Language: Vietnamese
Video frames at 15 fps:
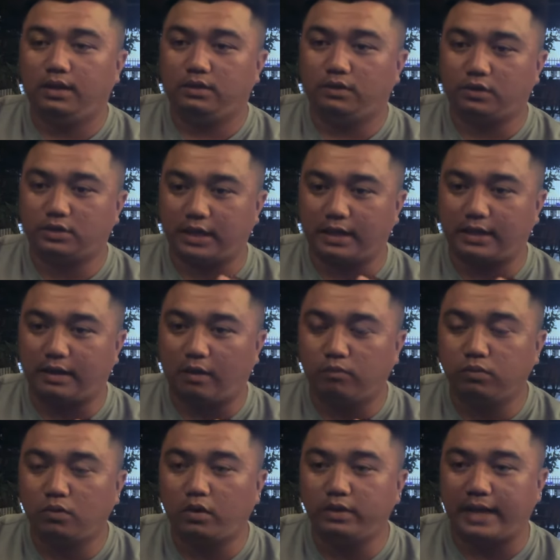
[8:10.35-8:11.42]
nó sẽ
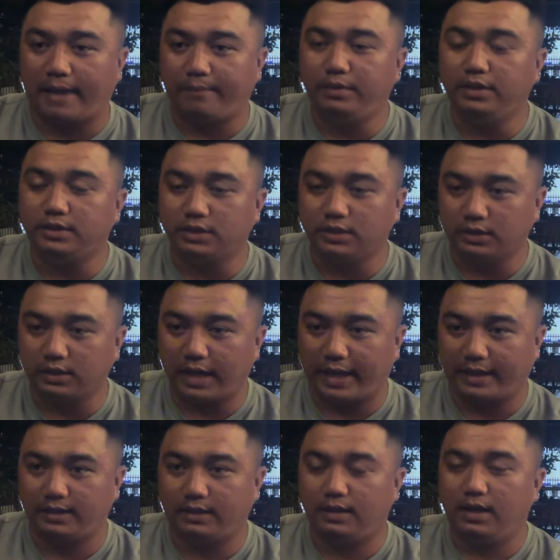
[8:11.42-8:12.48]
không có giảm lượng đường
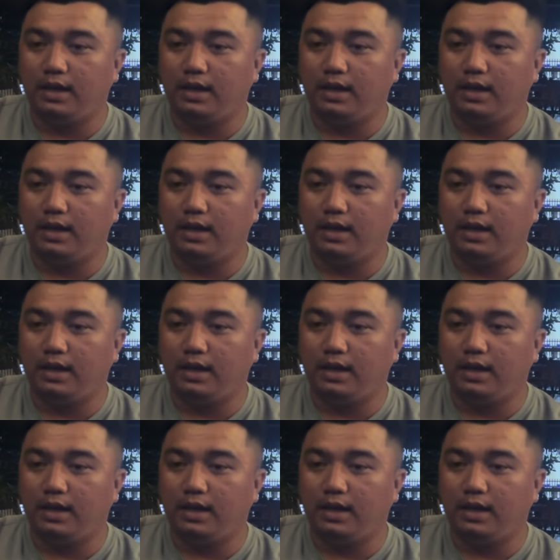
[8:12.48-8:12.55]
lại